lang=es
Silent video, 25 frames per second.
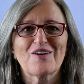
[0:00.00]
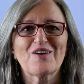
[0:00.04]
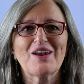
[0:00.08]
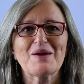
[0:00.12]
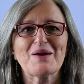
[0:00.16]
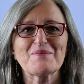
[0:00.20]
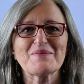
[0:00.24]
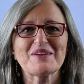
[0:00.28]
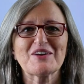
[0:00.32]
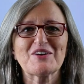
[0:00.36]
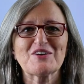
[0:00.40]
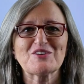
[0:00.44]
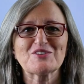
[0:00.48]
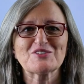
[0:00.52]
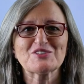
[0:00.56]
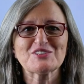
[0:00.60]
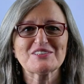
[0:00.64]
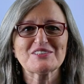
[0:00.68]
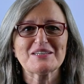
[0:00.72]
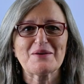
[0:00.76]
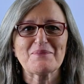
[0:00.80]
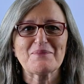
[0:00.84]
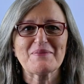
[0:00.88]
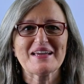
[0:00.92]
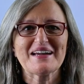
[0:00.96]
Hola
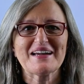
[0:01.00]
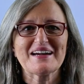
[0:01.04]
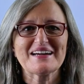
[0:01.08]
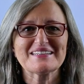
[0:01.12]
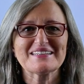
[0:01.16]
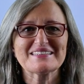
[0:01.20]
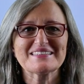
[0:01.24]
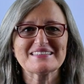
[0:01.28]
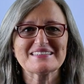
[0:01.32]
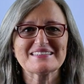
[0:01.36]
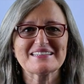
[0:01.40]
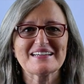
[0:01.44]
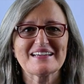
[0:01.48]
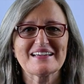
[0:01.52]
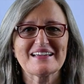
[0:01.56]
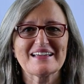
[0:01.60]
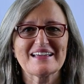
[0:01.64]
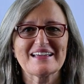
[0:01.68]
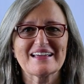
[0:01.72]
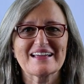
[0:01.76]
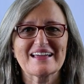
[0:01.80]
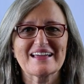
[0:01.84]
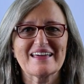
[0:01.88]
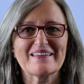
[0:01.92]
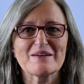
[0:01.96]
amigos y amigas,
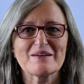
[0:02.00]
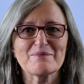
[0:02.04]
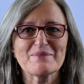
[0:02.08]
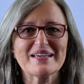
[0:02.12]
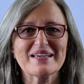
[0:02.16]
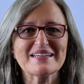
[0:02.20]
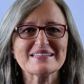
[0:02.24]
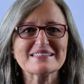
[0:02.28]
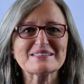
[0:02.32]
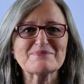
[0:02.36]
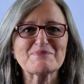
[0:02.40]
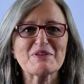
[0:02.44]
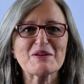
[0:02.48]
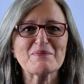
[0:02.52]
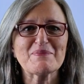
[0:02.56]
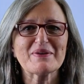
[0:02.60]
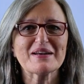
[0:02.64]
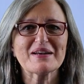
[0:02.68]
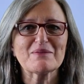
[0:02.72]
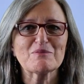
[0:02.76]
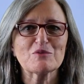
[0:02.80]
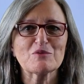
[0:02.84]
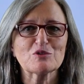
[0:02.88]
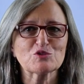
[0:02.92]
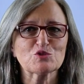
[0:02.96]
eh, cada mes
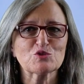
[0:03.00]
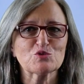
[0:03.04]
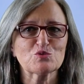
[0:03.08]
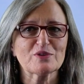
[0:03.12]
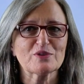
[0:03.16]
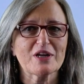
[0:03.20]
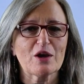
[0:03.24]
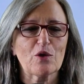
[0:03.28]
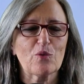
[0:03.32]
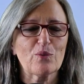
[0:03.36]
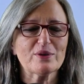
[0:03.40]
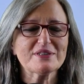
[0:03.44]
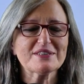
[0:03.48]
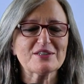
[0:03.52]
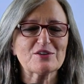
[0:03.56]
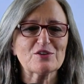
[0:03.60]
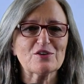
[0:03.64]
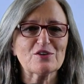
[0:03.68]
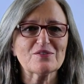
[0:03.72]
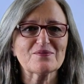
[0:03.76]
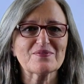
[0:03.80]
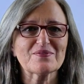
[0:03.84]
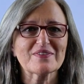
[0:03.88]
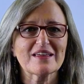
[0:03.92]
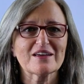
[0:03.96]
preparamos un
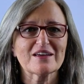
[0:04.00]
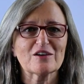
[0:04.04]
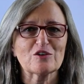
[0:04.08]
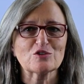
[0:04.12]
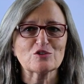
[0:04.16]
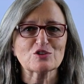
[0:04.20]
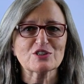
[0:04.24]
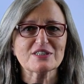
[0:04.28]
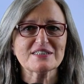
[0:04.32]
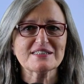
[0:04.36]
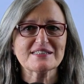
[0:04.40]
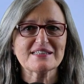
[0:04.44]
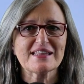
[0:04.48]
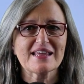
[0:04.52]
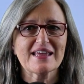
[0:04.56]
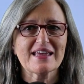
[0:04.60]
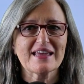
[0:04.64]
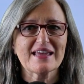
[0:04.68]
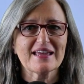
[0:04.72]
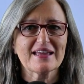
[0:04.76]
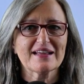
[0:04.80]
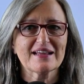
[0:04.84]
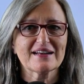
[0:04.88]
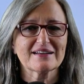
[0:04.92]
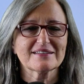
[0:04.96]
encuentro que
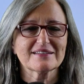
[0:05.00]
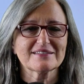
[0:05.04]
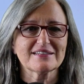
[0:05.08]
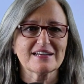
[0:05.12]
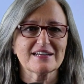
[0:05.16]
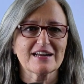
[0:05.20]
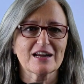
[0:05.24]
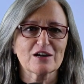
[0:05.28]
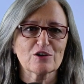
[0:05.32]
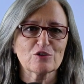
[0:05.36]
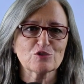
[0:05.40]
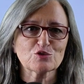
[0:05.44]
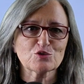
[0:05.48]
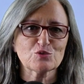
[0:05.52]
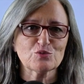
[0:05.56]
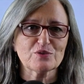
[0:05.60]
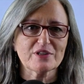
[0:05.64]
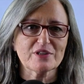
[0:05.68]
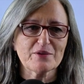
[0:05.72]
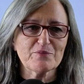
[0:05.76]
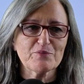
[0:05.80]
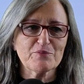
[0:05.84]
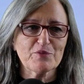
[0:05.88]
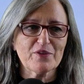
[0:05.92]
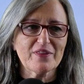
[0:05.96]
consiste en retirarnos
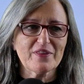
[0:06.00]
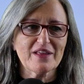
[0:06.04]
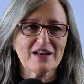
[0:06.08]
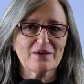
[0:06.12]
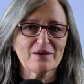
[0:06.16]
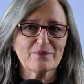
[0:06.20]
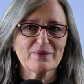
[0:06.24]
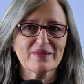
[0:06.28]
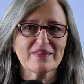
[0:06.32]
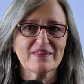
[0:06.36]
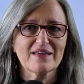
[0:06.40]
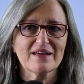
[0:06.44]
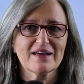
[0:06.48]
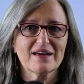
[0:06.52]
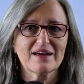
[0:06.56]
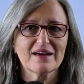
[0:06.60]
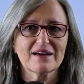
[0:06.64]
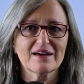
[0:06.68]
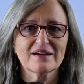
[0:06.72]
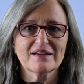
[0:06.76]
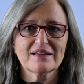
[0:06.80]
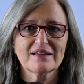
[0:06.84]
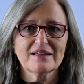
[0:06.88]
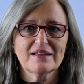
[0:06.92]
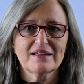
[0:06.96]
un tiempo de la
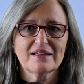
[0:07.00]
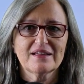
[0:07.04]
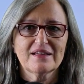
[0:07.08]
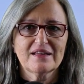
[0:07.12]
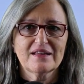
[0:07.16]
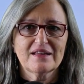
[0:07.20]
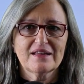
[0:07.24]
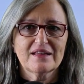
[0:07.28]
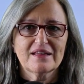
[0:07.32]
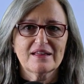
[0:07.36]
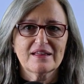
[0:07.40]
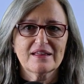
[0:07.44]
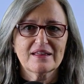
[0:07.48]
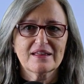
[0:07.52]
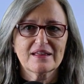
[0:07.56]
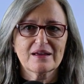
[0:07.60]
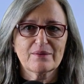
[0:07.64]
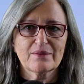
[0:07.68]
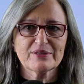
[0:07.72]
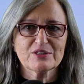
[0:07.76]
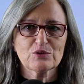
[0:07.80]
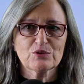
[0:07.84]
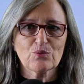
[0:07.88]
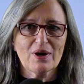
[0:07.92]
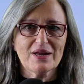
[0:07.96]
vida
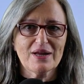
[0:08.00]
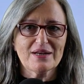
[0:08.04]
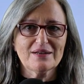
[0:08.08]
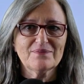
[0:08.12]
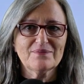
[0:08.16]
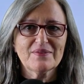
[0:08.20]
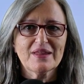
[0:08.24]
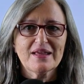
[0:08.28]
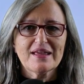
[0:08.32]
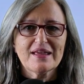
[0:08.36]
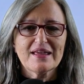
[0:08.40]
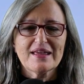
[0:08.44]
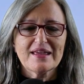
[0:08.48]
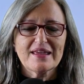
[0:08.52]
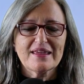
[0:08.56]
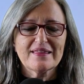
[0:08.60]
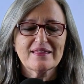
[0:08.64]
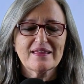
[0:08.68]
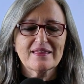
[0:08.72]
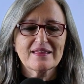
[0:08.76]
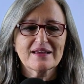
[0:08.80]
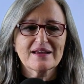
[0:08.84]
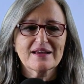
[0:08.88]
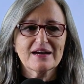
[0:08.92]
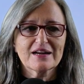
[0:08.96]
eh, habitual
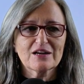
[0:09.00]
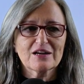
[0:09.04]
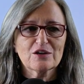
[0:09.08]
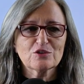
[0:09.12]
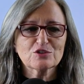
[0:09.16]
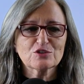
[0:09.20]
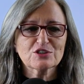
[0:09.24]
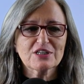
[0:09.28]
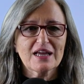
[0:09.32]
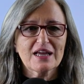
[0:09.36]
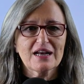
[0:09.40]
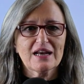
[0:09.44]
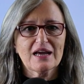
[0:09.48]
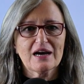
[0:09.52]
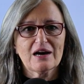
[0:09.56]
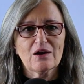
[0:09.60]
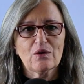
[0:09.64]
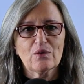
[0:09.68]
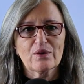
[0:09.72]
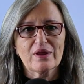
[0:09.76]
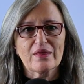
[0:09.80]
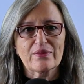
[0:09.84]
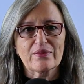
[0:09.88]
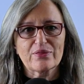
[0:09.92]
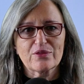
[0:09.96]
y dedicarnos a
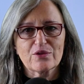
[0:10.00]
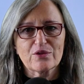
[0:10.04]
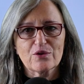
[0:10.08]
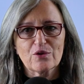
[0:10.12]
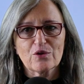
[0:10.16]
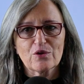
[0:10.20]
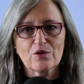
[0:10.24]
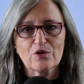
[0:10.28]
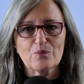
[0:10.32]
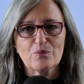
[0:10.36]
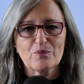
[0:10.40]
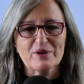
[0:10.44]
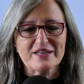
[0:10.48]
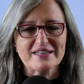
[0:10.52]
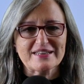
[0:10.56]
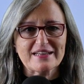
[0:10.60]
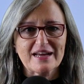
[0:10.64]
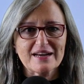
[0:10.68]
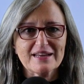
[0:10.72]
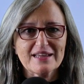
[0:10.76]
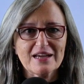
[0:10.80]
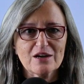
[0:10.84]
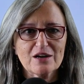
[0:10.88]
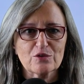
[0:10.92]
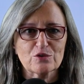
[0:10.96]
la oración
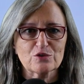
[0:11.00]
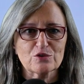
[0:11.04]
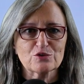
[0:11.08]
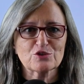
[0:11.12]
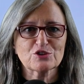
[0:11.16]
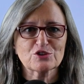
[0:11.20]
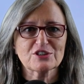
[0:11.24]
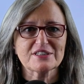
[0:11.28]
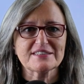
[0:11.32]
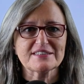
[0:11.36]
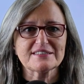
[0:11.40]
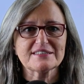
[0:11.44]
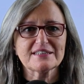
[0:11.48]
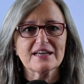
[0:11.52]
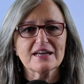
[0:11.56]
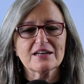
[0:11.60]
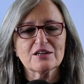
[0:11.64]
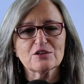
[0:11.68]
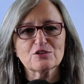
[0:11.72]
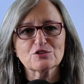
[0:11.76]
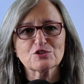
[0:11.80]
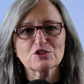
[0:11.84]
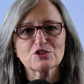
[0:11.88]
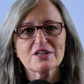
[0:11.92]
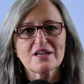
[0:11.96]
comunitaria con otros
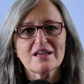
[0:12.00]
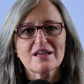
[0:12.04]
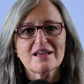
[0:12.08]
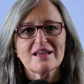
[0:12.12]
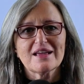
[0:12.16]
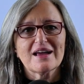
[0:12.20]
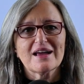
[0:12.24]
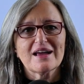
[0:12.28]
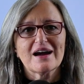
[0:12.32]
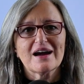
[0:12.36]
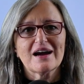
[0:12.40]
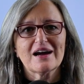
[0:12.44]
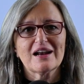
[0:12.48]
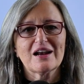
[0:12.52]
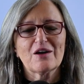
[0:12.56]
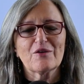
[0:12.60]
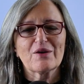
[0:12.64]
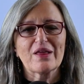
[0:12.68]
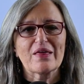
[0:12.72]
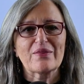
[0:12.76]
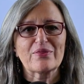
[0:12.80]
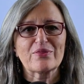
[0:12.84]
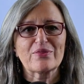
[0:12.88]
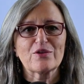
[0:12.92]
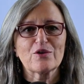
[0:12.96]
cristianos, a
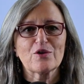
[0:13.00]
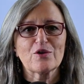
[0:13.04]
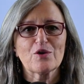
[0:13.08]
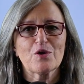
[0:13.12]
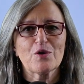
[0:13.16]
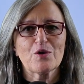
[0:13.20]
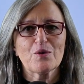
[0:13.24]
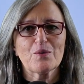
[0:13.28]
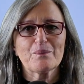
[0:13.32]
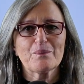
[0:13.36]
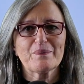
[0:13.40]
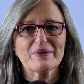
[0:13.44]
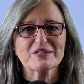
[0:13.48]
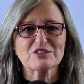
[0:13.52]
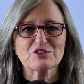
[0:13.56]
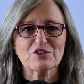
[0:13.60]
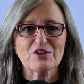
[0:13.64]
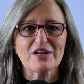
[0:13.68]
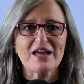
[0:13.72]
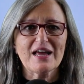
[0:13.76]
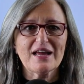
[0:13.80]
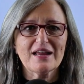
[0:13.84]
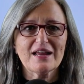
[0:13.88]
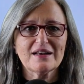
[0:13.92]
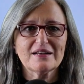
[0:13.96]
la oración
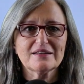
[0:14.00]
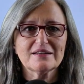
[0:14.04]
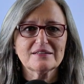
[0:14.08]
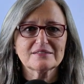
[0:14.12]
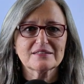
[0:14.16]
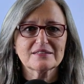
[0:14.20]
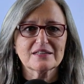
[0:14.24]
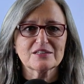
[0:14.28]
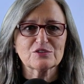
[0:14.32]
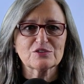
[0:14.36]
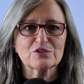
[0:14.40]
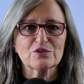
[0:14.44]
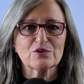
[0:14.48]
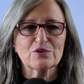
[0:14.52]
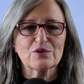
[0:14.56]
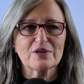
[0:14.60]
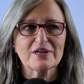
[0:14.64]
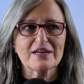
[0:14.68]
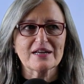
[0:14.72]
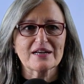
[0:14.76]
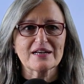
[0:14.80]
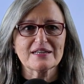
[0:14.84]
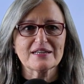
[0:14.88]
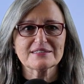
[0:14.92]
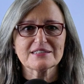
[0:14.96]
personal,
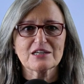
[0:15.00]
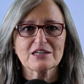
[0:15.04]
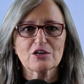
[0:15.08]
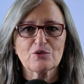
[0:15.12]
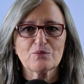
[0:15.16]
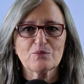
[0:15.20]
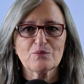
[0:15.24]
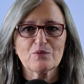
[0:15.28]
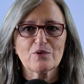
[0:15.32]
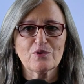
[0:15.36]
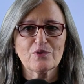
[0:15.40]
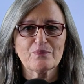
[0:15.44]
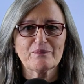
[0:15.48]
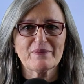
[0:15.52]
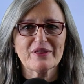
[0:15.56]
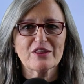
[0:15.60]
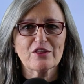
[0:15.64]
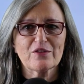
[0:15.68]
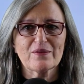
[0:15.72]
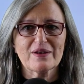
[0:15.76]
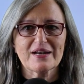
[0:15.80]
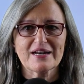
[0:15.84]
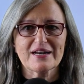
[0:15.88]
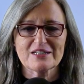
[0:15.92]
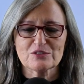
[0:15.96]
tanto en la iglesia como en
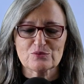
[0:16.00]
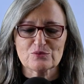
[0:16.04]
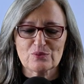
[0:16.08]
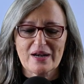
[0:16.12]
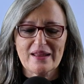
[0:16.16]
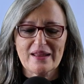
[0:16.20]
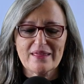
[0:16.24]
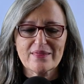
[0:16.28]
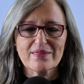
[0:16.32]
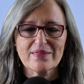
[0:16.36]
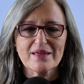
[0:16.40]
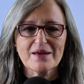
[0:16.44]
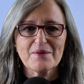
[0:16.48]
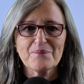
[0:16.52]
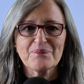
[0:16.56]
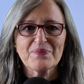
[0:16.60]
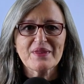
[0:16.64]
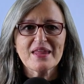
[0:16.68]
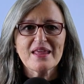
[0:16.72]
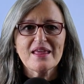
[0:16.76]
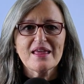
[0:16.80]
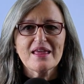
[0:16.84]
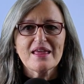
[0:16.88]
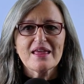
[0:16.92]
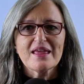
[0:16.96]
medio de la naturaleza,
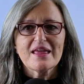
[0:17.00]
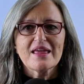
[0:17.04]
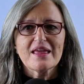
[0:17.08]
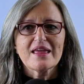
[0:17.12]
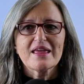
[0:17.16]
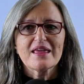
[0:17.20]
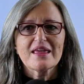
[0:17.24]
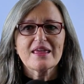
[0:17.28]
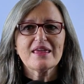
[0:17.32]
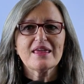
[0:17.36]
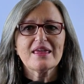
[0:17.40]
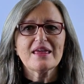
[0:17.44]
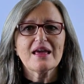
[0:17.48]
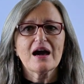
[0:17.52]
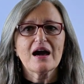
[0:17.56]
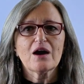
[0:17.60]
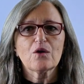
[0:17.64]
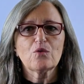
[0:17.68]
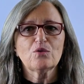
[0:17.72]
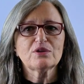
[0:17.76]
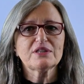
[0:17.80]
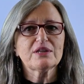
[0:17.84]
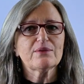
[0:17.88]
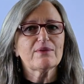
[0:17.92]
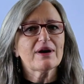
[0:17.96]
y
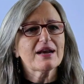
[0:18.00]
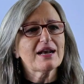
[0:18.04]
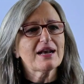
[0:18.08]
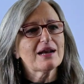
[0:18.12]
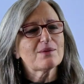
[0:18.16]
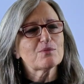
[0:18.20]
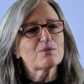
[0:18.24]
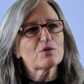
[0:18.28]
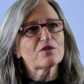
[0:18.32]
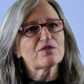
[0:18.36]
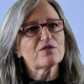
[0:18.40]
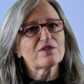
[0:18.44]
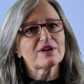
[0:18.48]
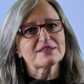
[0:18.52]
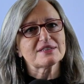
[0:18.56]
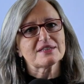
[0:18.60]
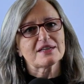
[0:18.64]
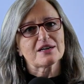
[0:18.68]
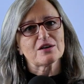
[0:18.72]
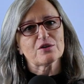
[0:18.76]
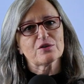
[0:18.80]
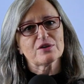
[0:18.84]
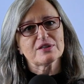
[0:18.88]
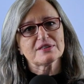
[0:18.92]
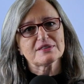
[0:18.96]
a cultivar el amor
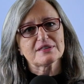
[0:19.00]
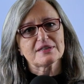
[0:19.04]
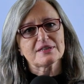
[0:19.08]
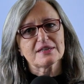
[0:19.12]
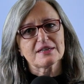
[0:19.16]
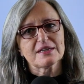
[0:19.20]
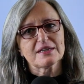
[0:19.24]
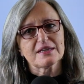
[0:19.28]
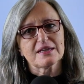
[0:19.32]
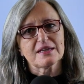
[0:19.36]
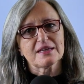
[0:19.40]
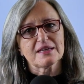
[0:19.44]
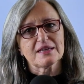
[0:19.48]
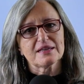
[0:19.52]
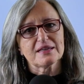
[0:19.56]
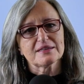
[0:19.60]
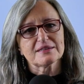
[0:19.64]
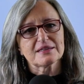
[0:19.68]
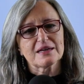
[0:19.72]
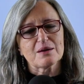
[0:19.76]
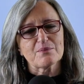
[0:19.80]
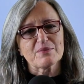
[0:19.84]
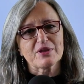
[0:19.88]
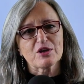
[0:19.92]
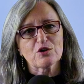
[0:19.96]
fraterno entre,
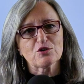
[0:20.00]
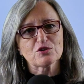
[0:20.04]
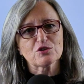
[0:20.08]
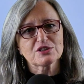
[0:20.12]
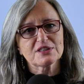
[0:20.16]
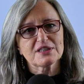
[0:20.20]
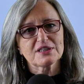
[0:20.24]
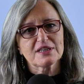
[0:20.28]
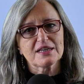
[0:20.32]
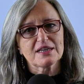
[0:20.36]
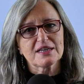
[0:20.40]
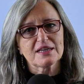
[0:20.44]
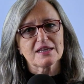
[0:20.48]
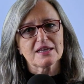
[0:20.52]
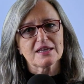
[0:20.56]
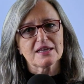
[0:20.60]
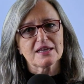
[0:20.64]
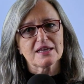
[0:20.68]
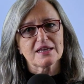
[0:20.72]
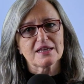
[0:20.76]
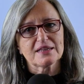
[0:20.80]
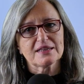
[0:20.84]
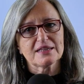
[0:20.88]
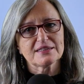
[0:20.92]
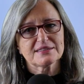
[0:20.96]
entre amigos
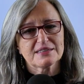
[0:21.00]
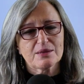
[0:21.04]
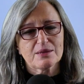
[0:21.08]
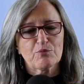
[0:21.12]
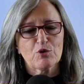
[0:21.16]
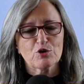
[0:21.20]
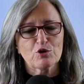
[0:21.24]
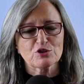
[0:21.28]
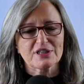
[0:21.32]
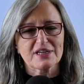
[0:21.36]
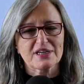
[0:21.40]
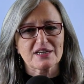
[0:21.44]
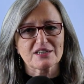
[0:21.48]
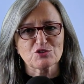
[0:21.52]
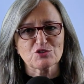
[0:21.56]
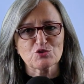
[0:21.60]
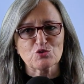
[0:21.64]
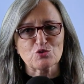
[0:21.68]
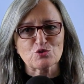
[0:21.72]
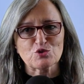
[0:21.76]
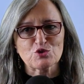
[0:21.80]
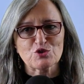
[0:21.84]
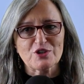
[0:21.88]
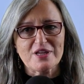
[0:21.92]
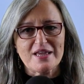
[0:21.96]
de discípulos de
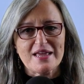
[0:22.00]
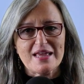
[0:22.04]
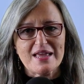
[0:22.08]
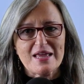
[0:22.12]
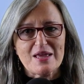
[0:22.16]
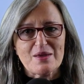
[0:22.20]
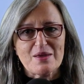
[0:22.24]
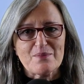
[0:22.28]
Jesús.